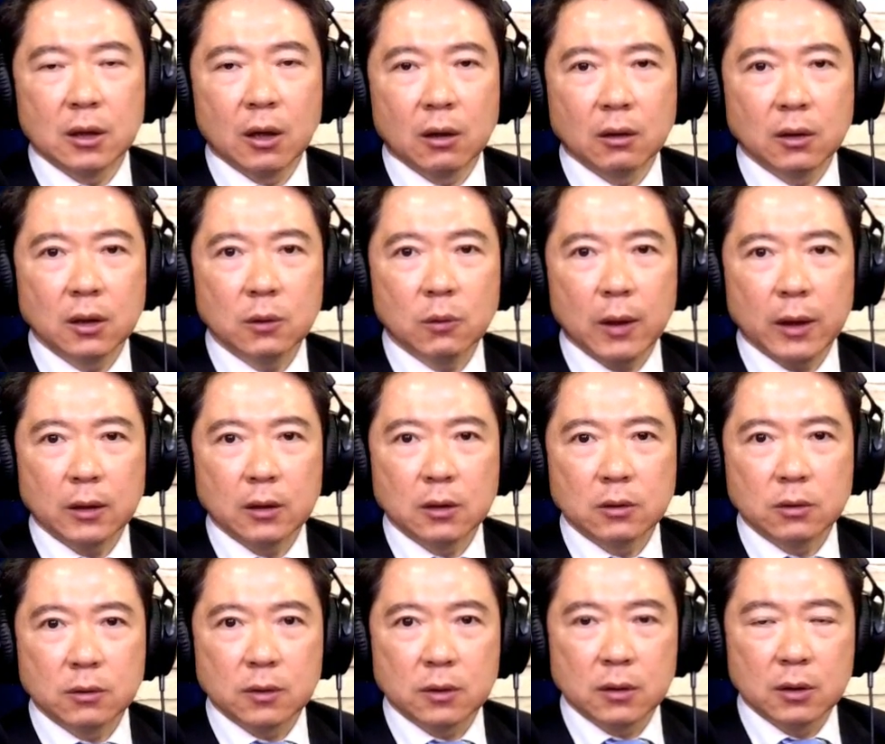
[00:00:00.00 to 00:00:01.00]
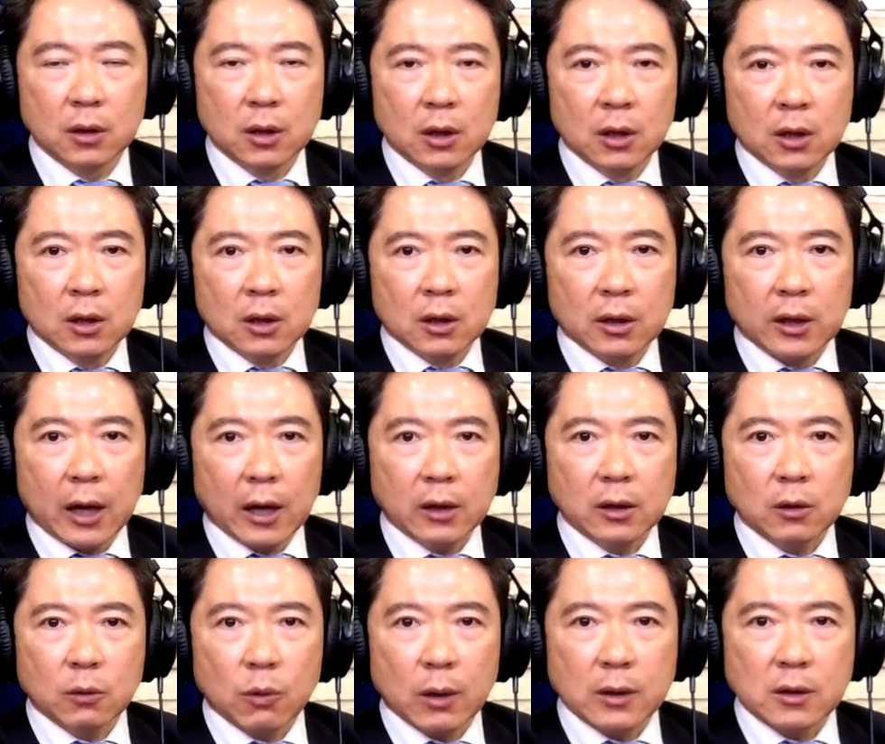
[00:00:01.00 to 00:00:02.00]
好，另外呢，就是两岸
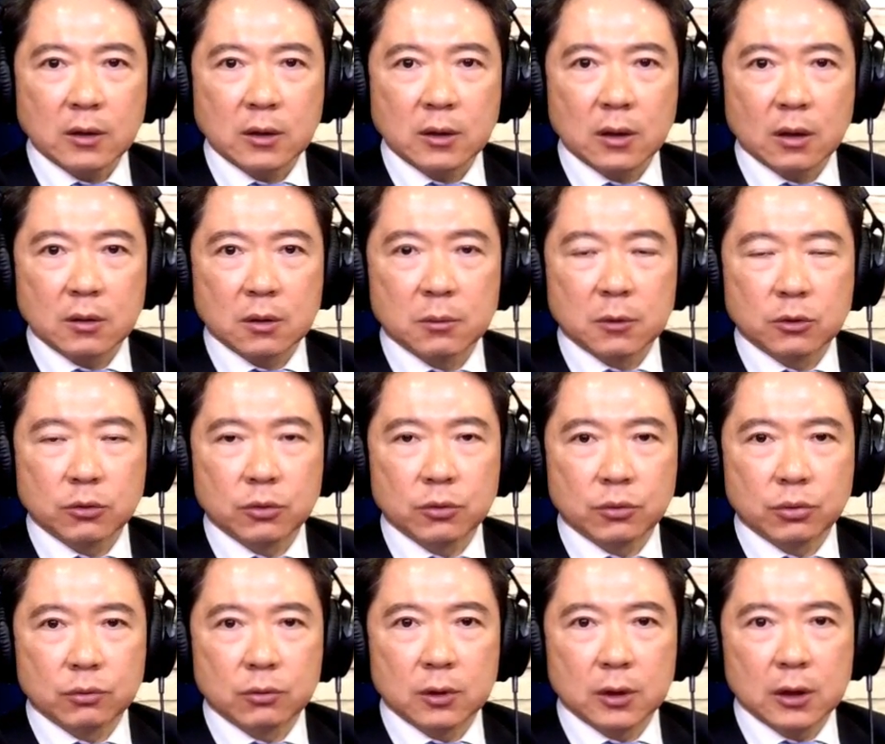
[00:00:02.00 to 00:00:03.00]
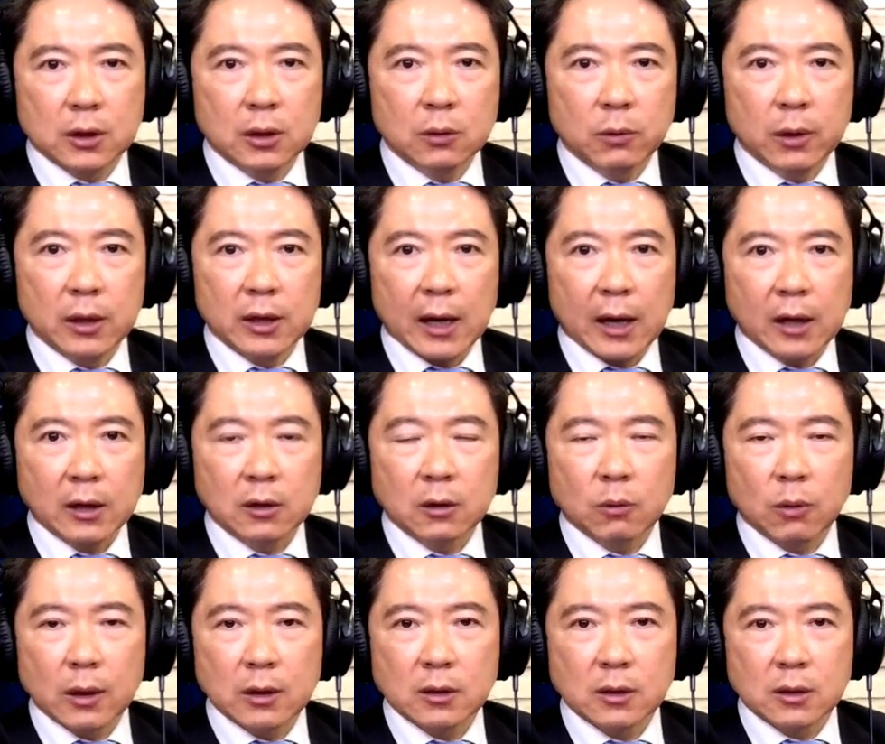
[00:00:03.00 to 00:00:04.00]
的关系要怎么去处理？因为两岸的
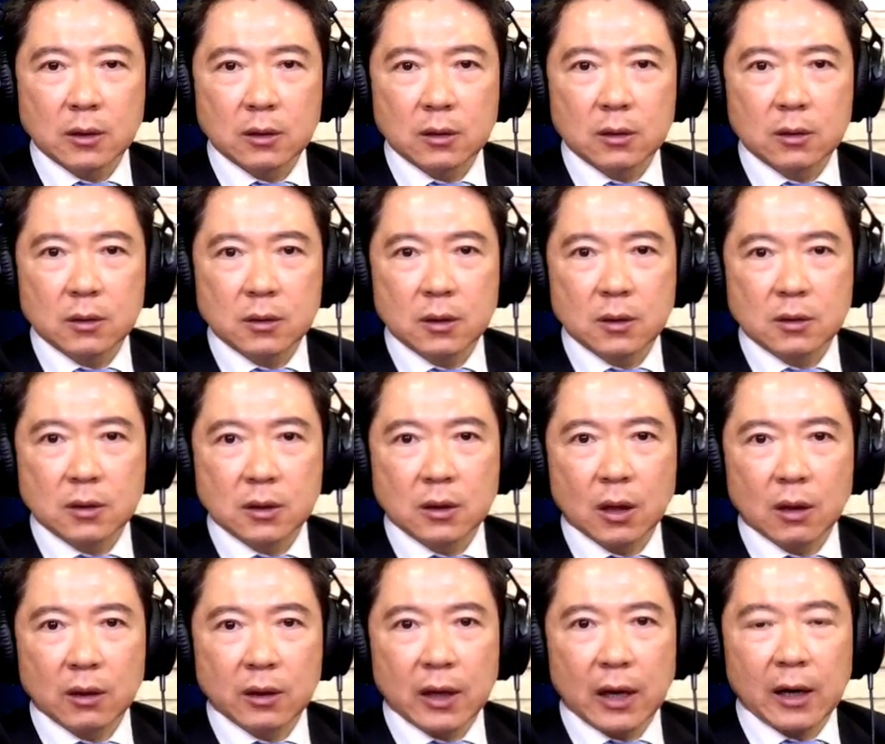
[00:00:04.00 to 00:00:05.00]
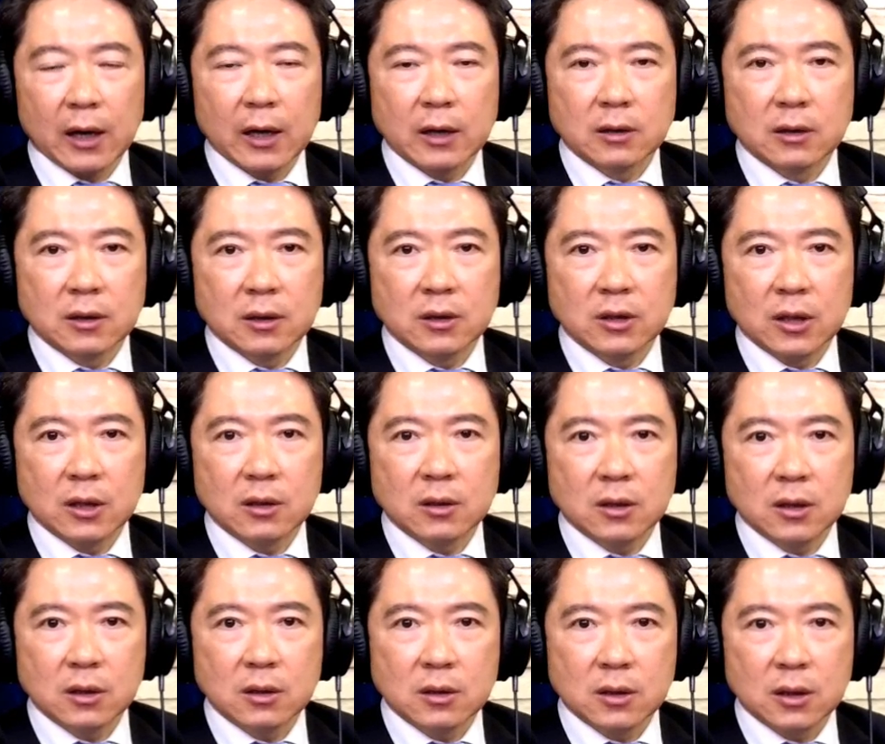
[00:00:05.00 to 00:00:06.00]
关系呢，涉及到两岸之间
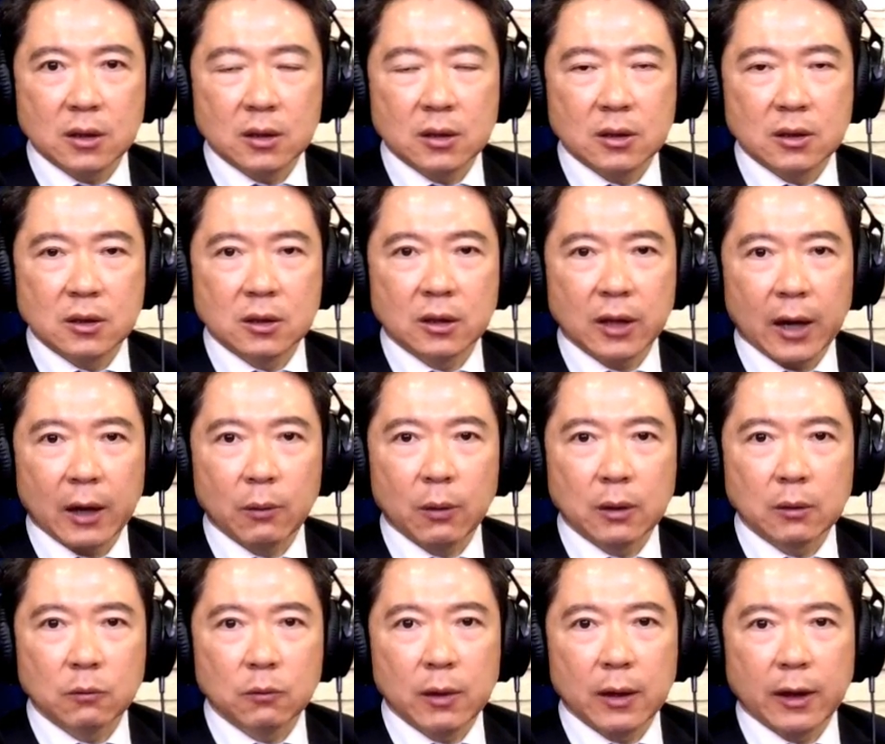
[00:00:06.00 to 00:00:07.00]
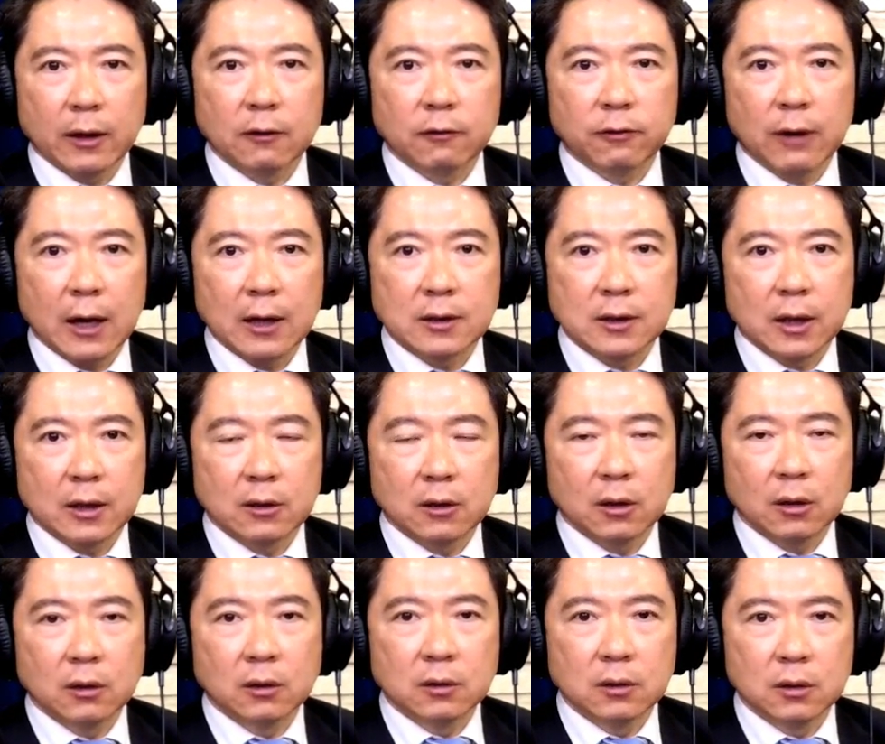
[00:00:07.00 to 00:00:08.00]
经济以及台湾未来的发展
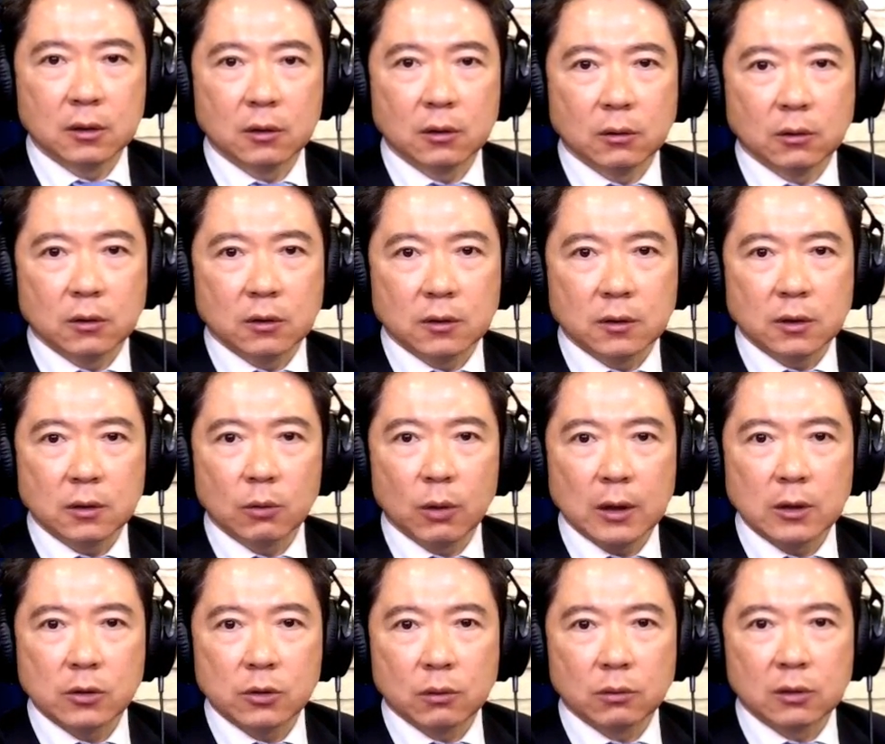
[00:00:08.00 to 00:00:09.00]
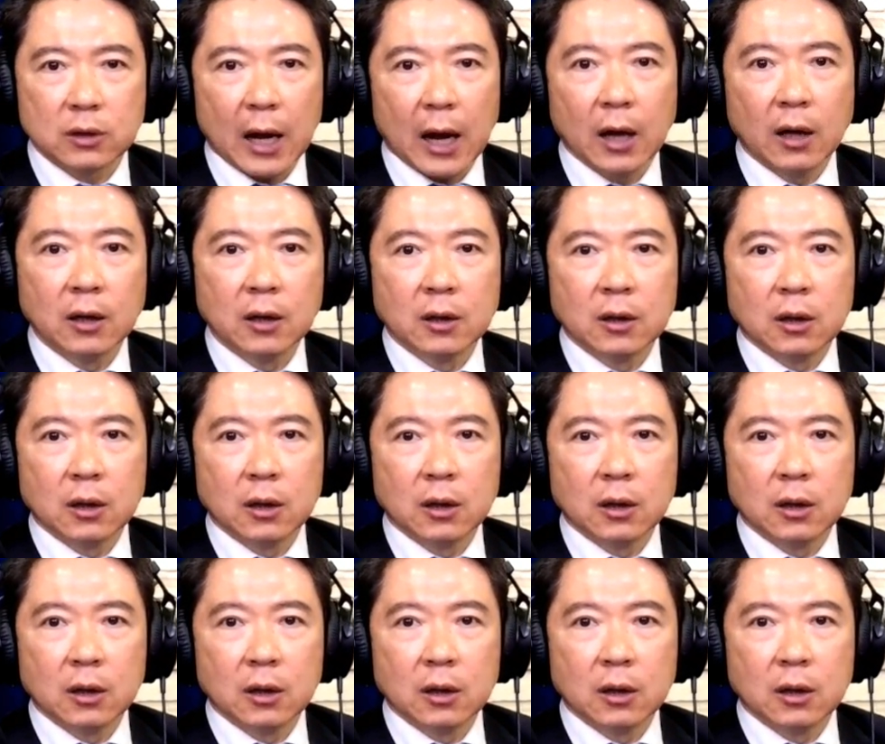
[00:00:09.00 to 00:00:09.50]
呢，这个事关重大。